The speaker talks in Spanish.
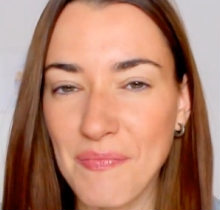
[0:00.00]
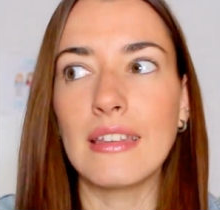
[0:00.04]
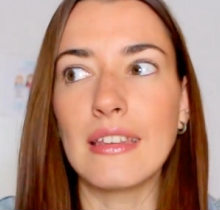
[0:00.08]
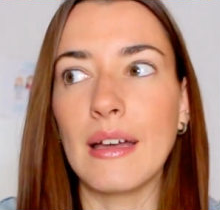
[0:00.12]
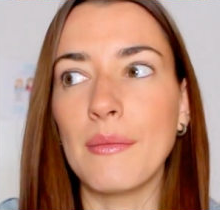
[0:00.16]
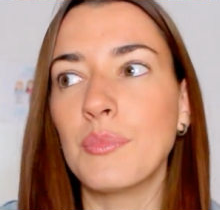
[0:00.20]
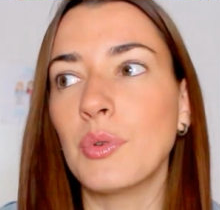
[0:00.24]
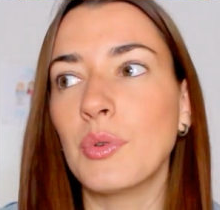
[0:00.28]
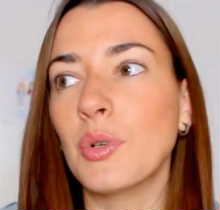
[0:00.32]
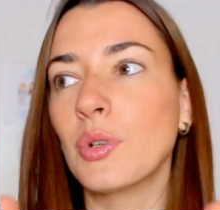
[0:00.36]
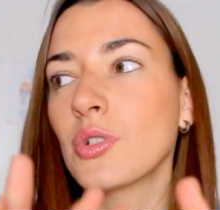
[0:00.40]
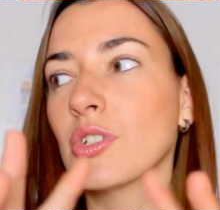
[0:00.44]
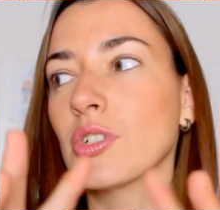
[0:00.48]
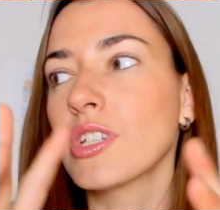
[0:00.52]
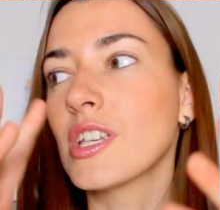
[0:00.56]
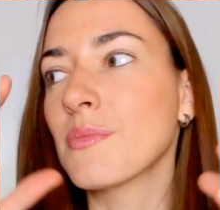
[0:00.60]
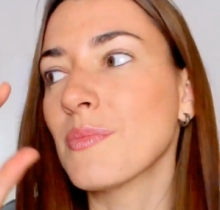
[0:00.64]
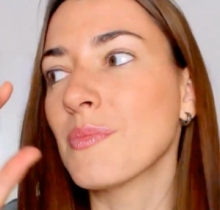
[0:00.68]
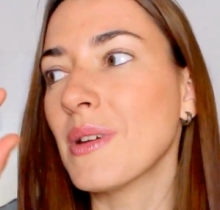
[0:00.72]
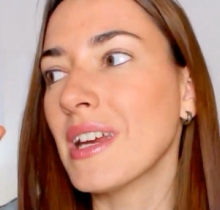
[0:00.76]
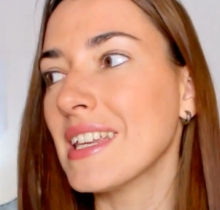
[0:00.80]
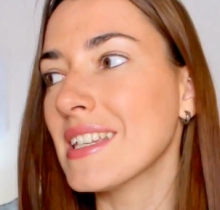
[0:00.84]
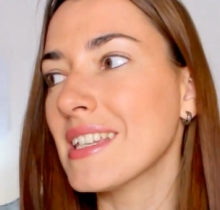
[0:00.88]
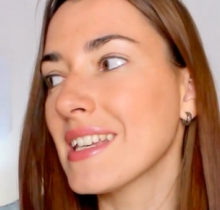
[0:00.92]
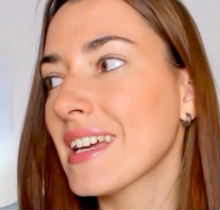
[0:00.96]
Tampoco os
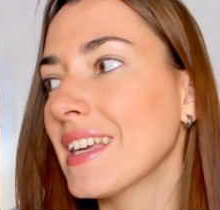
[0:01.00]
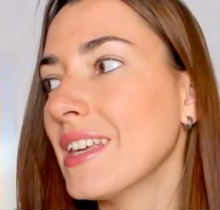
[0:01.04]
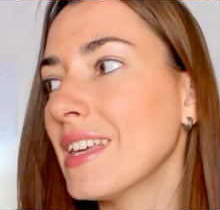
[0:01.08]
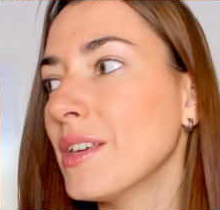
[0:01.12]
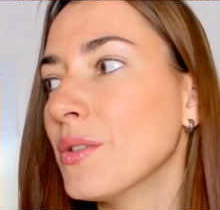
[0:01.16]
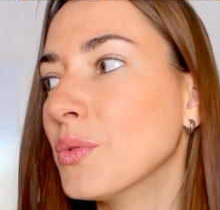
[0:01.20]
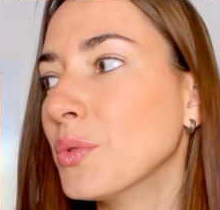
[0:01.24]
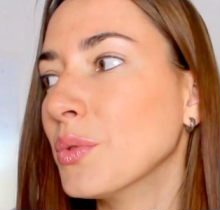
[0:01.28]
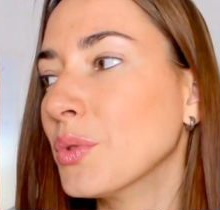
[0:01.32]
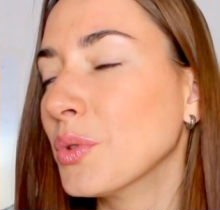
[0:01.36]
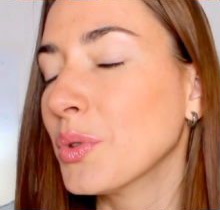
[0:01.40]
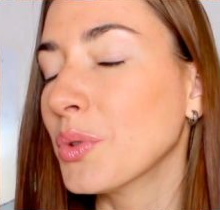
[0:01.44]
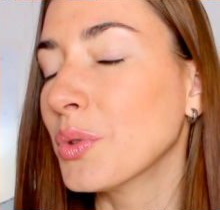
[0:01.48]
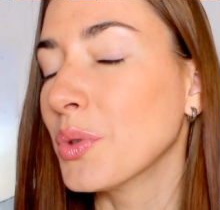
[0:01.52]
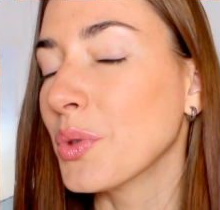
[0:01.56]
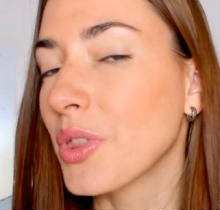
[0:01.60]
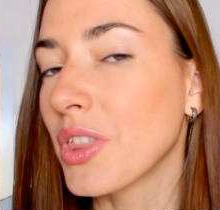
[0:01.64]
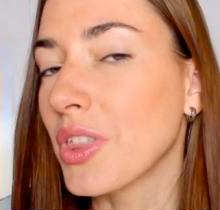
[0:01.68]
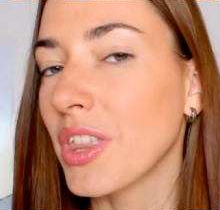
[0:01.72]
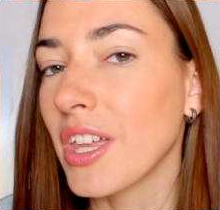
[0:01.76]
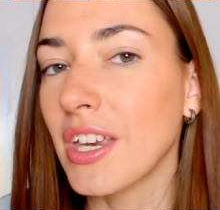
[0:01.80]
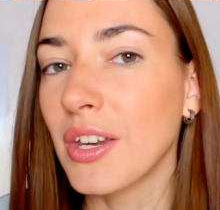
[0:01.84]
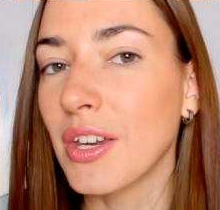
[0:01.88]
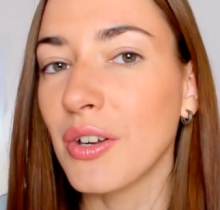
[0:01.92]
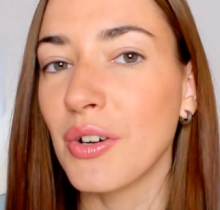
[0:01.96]
esperéis aquí un
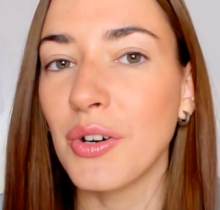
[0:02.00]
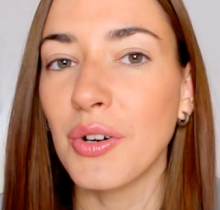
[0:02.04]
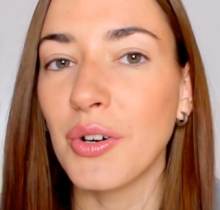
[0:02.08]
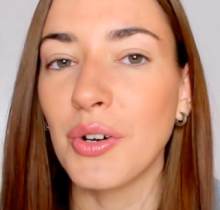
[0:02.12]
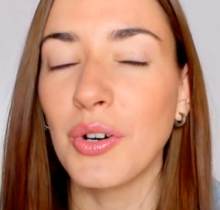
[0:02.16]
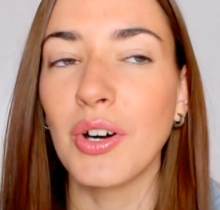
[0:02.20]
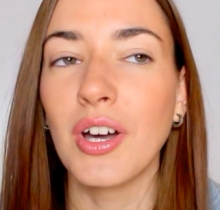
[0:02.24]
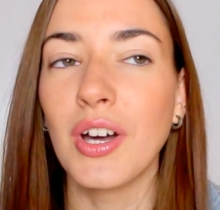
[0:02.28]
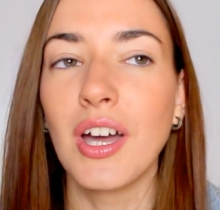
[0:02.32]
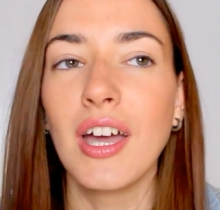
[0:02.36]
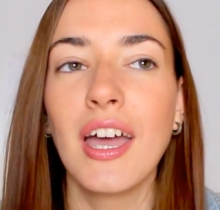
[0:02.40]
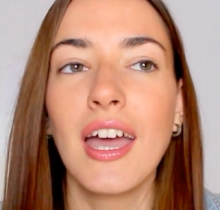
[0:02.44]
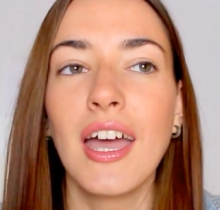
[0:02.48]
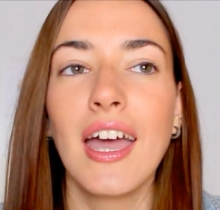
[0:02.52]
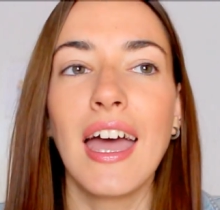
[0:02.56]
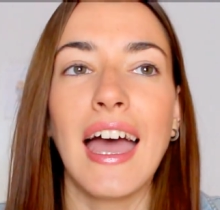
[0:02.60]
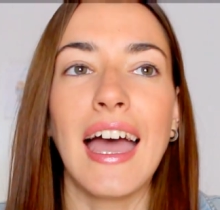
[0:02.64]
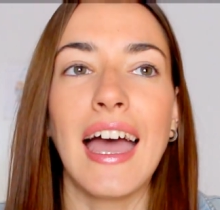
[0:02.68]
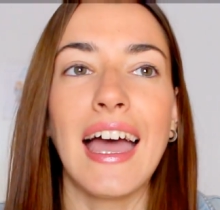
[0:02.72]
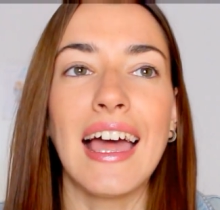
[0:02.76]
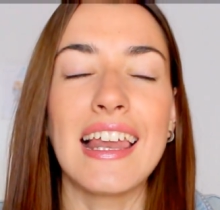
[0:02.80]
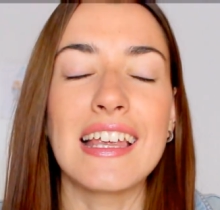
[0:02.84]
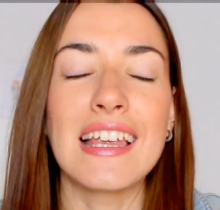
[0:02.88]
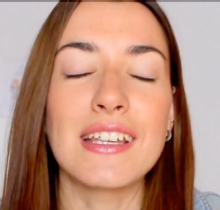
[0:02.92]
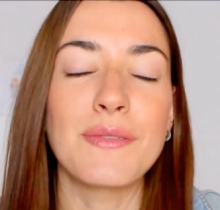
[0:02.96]
crucero
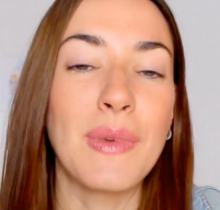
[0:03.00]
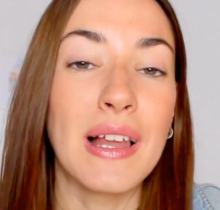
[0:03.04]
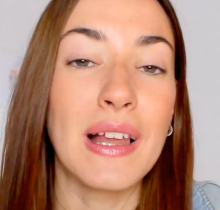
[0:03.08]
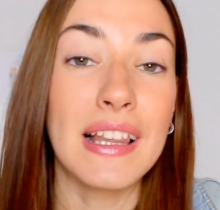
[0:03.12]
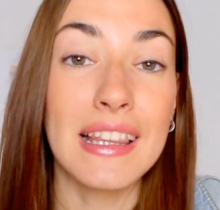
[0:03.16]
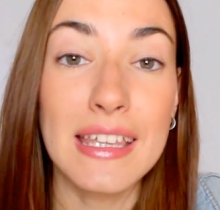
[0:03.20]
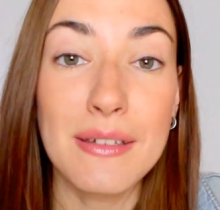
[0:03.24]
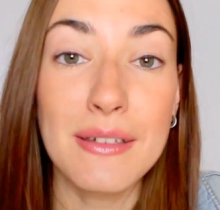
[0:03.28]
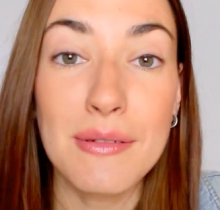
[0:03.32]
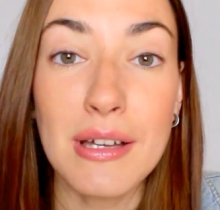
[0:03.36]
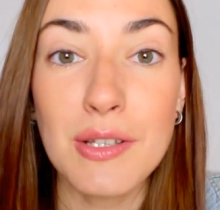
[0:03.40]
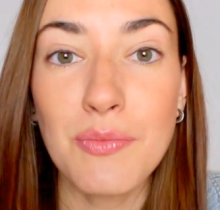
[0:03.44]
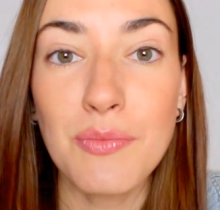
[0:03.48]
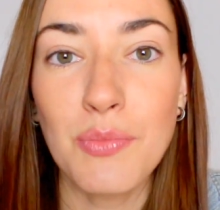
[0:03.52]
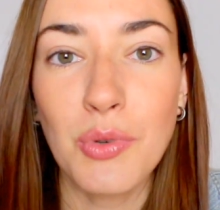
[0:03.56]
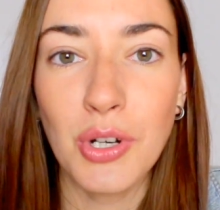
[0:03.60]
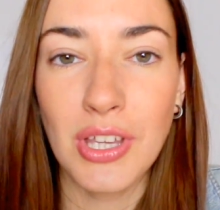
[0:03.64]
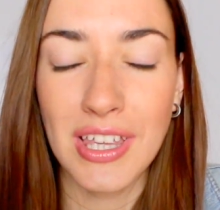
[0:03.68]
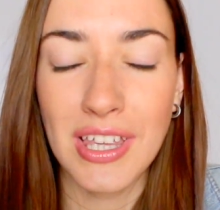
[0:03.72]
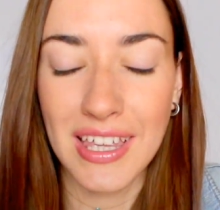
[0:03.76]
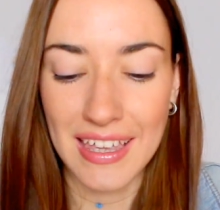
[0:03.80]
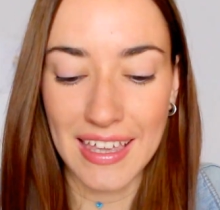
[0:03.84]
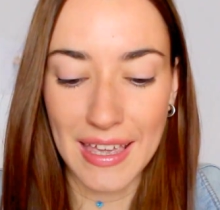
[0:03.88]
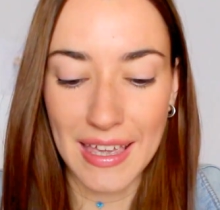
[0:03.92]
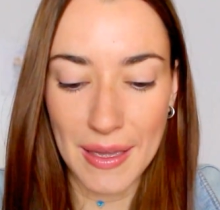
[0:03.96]
a las Maldivas
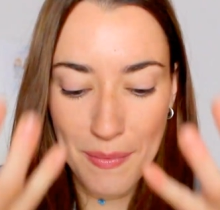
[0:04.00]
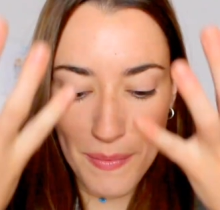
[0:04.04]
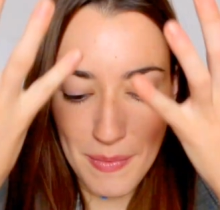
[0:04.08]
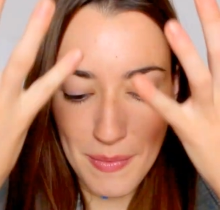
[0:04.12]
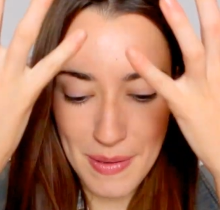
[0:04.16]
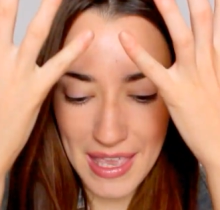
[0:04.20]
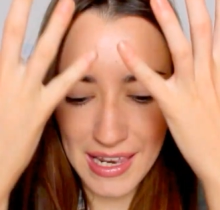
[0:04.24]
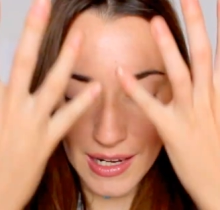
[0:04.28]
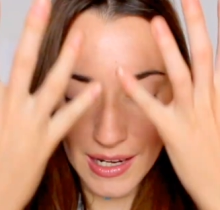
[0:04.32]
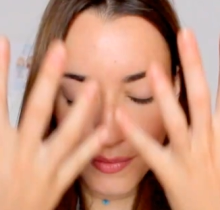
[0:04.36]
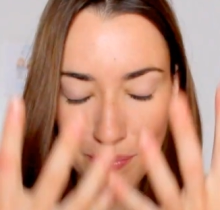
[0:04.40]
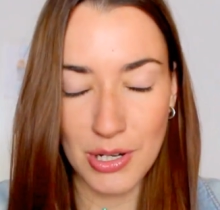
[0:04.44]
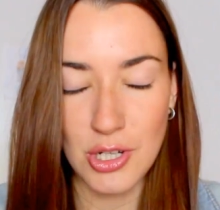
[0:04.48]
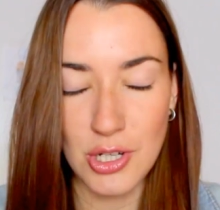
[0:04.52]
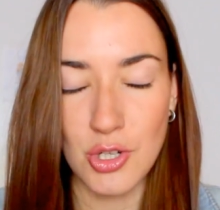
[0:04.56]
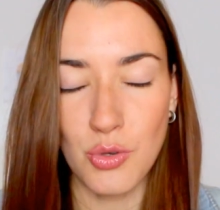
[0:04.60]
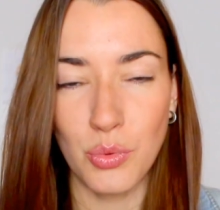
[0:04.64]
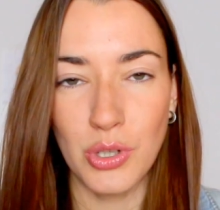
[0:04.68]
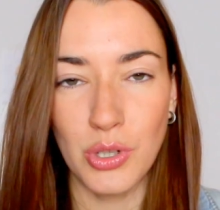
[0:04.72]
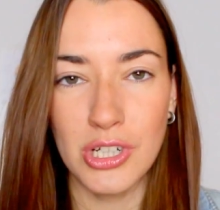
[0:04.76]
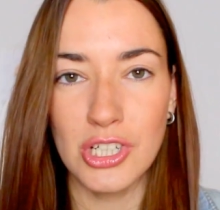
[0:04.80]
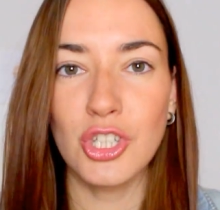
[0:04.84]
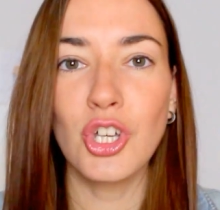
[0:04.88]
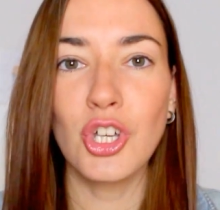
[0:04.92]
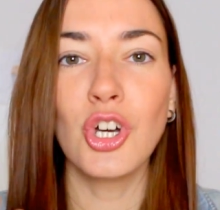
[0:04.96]
porque el
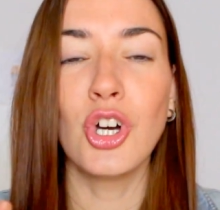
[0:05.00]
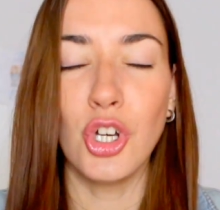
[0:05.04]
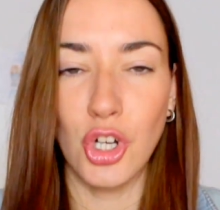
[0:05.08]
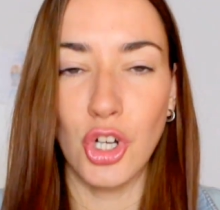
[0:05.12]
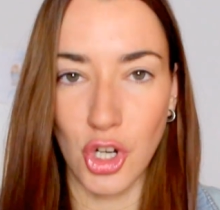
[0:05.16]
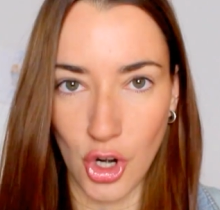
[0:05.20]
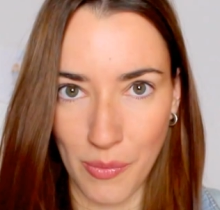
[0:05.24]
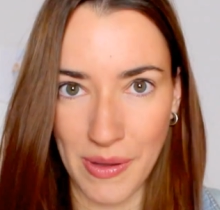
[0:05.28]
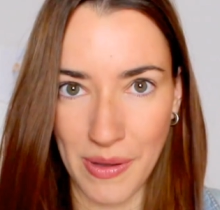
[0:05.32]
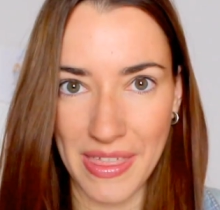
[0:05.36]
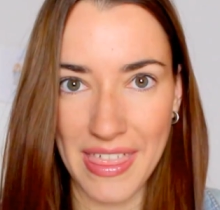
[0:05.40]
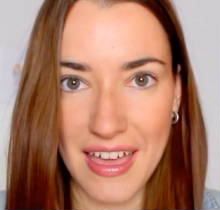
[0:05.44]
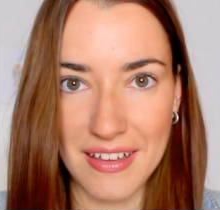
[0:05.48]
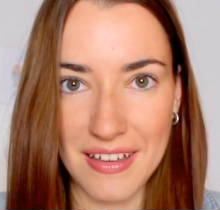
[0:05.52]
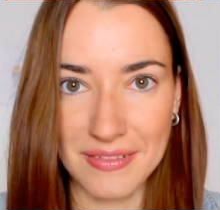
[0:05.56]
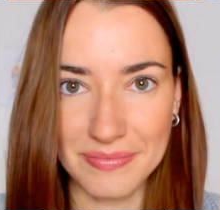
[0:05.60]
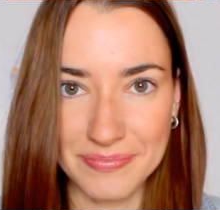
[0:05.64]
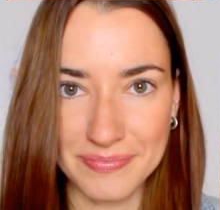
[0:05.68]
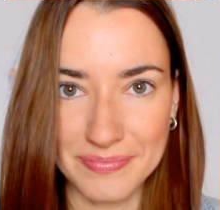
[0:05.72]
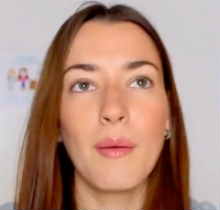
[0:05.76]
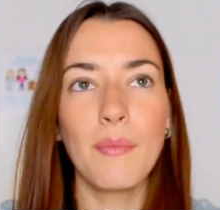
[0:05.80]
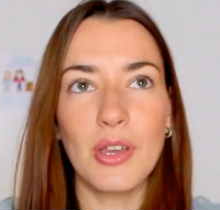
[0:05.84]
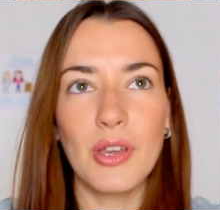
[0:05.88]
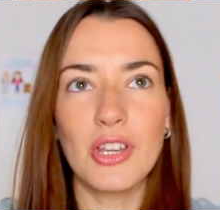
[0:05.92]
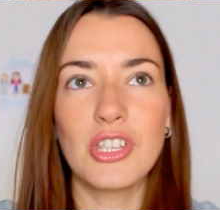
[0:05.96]
presupuesto no me da.
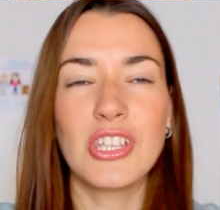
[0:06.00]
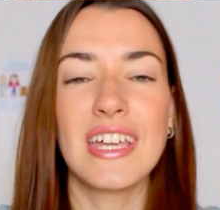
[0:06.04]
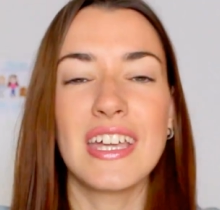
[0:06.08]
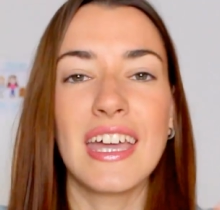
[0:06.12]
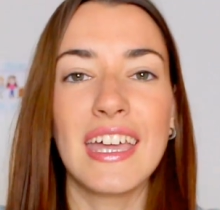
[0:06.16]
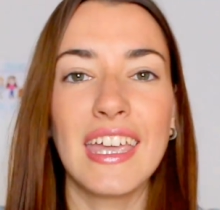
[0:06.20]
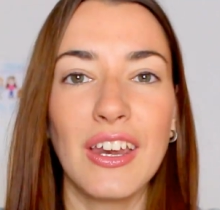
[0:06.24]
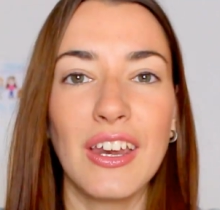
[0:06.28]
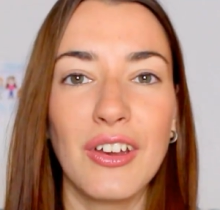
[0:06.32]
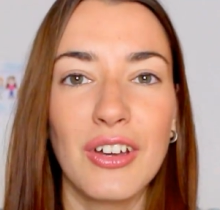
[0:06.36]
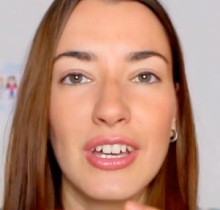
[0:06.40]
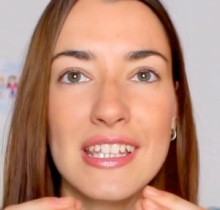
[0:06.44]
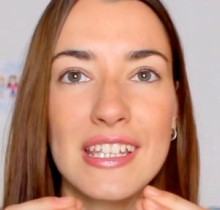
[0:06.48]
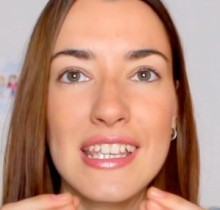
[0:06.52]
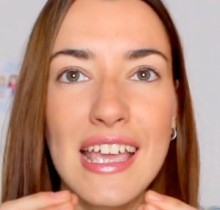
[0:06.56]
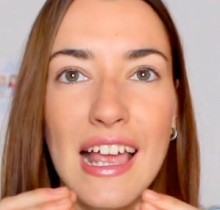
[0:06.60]
Pero sí que quiero que